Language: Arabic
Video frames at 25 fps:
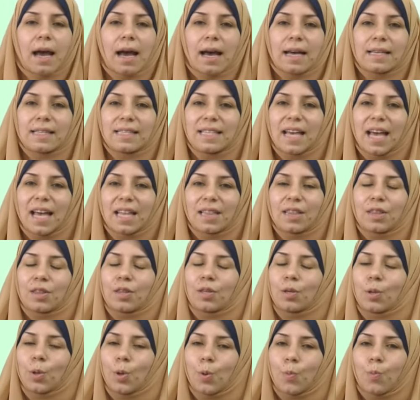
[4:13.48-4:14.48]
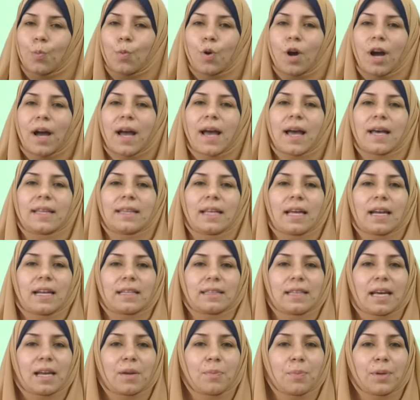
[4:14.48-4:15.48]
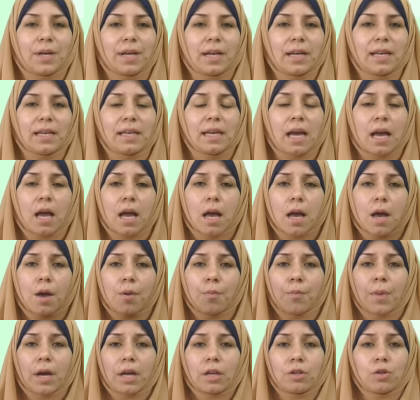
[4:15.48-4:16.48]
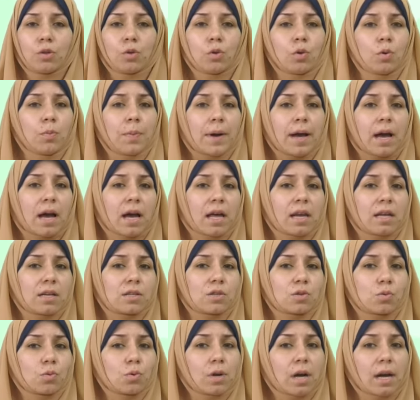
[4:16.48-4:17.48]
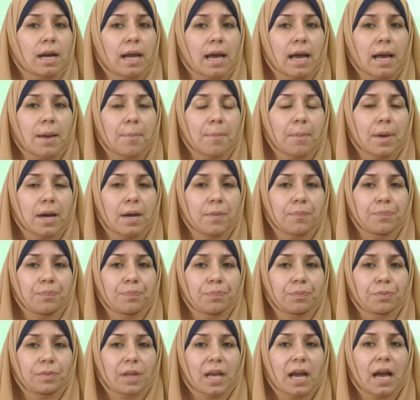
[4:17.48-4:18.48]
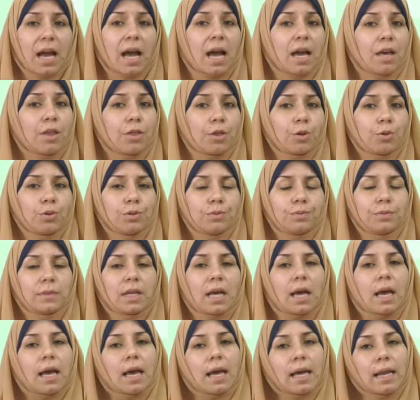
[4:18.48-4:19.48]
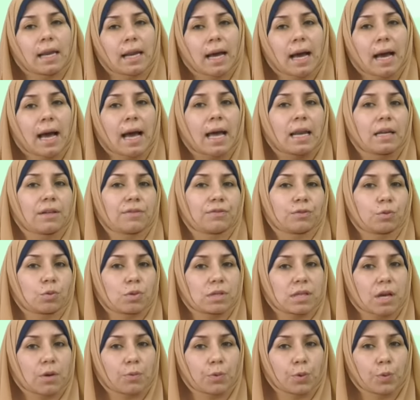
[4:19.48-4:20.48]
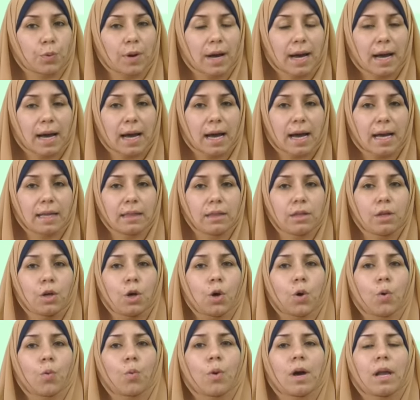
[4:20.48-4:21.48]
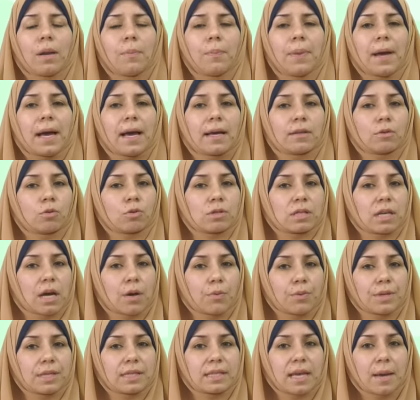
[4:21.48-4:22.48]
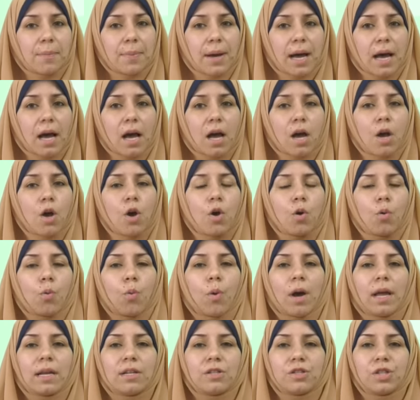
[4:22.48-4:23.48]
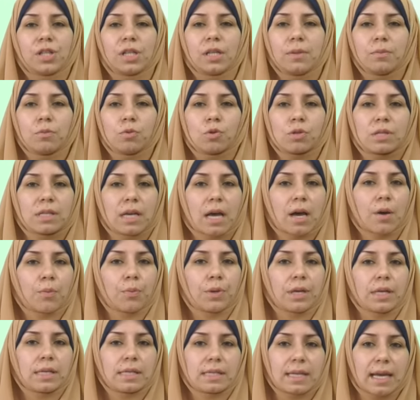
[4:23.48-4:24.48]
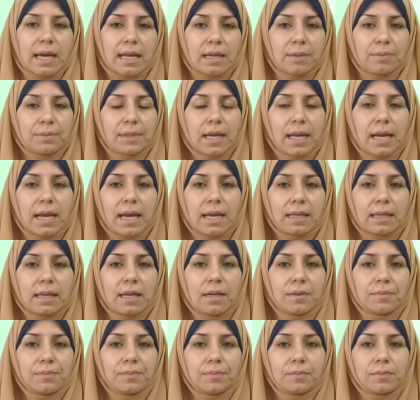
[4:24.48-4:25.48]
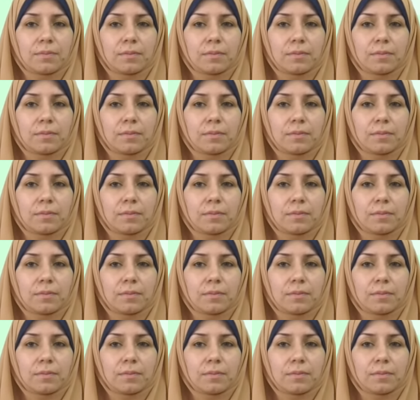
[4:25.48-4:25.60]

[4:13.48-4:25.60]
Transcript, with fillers: أحسنت معادلة تربيعية مكتوبة على الصورة العامة حيث الألف تساوي واحد والباء تساوي سبعة والجيم تساوي سالب ثلاثة